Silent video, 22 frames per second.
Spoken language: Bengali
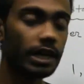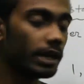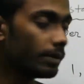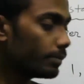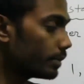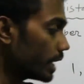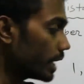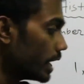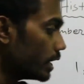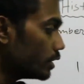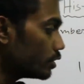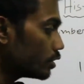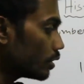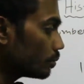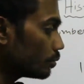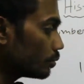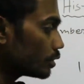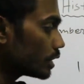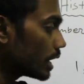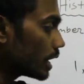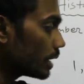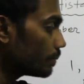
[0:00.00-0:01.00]
এবং এই
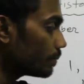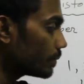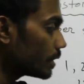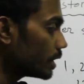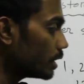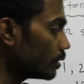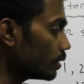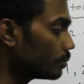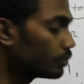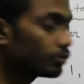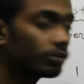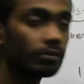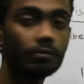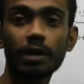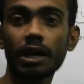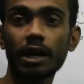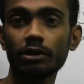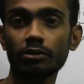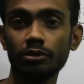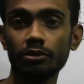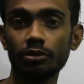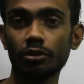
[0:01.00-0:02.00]
শব্দটা কিন্তু প্রথম
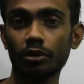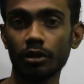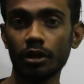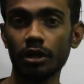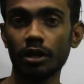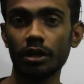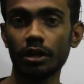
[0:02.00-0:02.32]
ভারতীয়